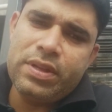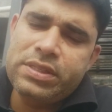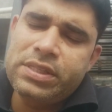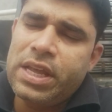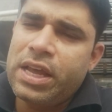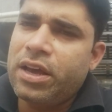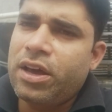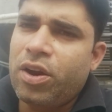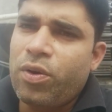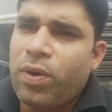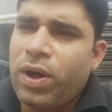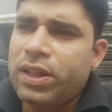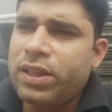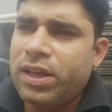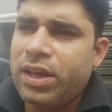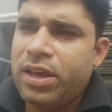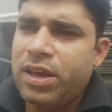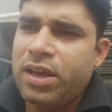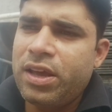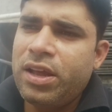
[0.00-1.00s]
से
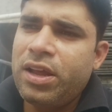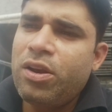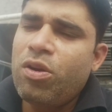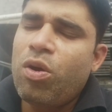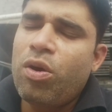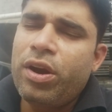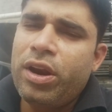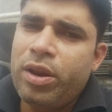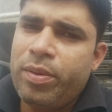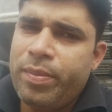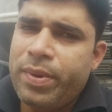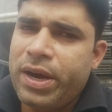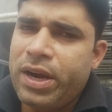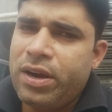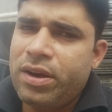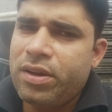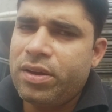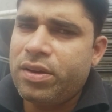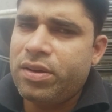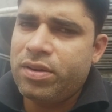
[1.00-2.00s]
करवाते हैं लॉन्ड्री मेट
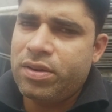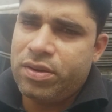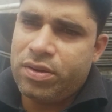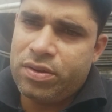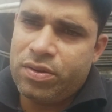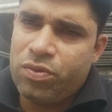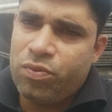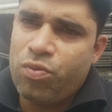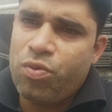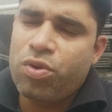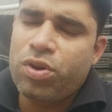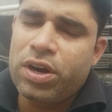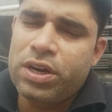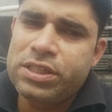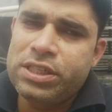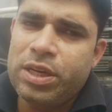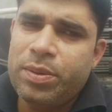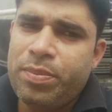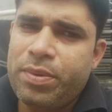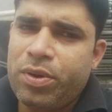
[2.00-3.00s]
वो
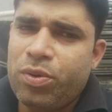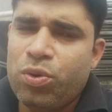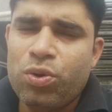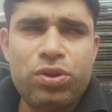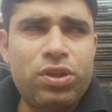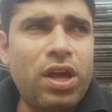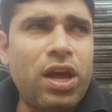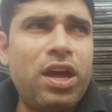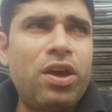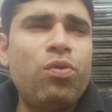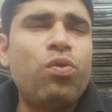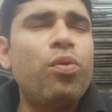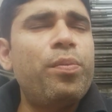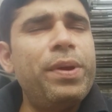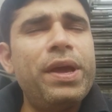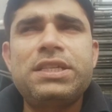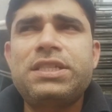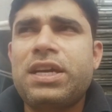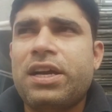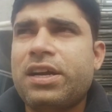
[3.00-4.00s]
कंसेप्ट होता है वो
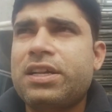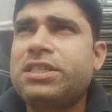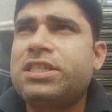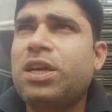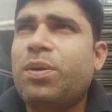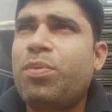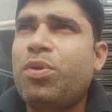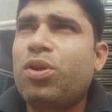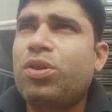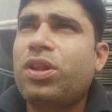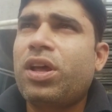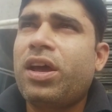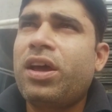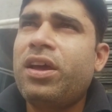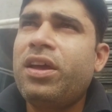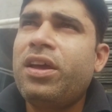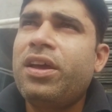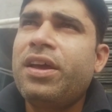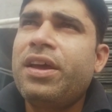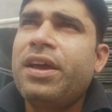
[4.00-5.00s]
भी अच्छा कंसेप्ट होता
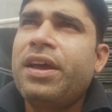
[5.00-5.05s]
है